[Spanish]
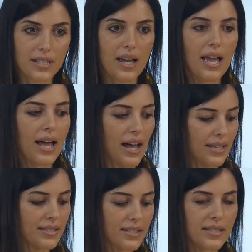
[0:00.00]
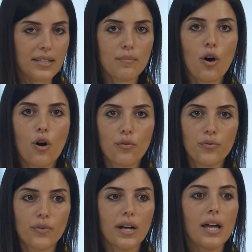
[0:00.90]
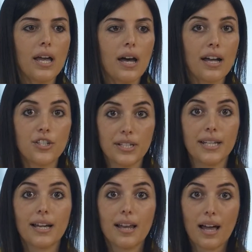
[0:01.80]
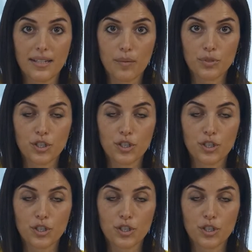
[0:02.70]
un sistema de adaptadores higiénicos